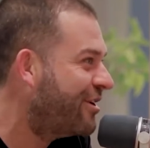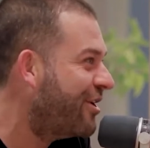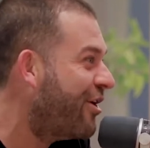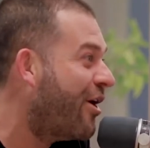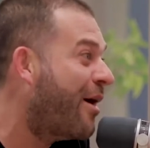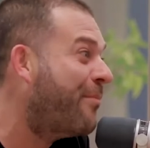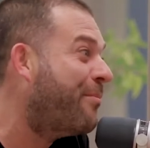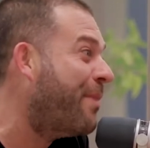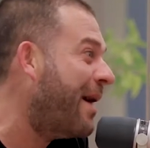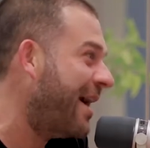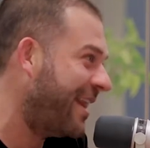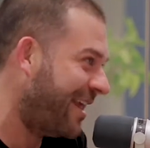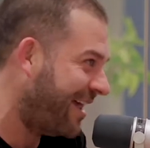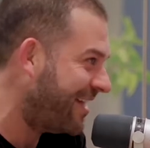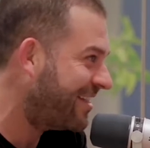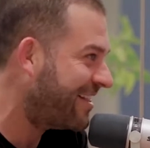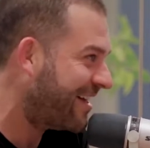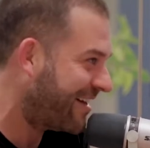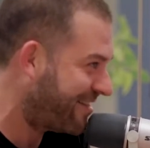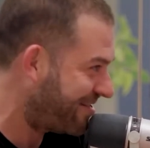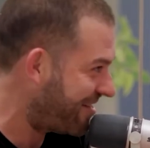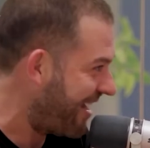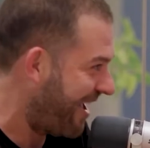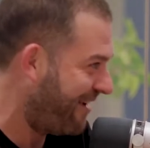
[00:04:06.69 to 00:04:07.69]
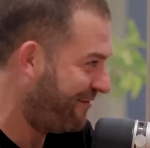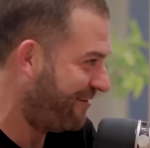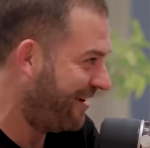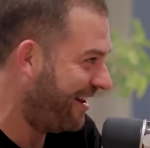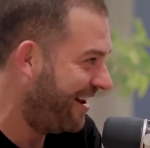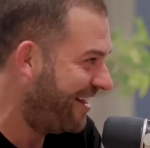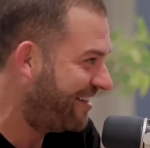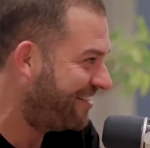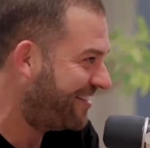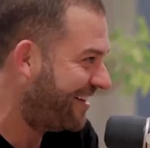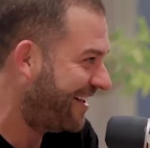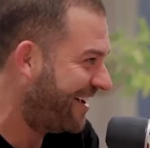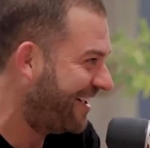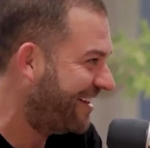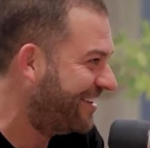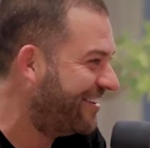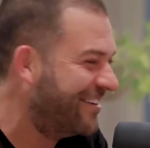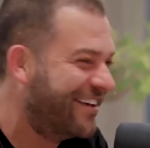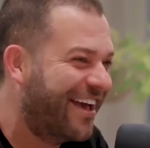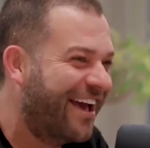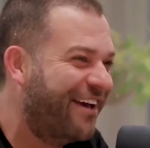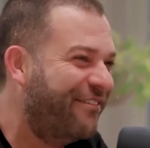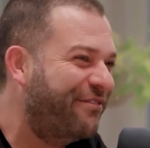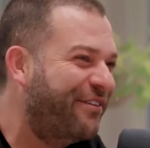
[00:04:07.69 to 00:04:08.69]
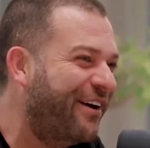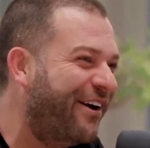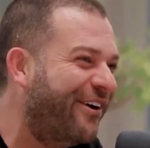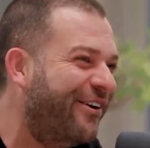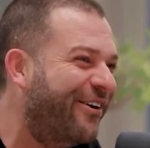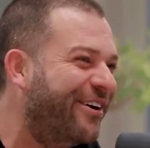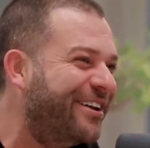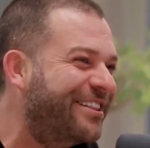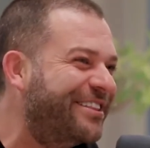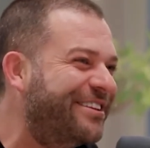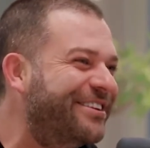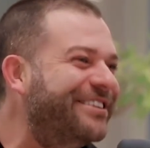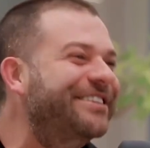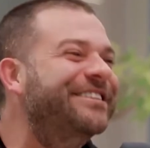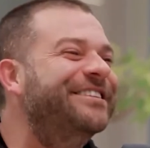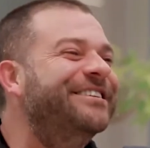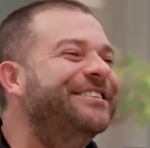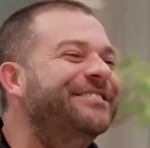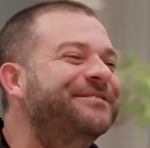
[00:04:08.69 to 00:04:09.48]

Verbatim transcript: não aparenta que está então envelhecendo, então, que aí ferrou tudo.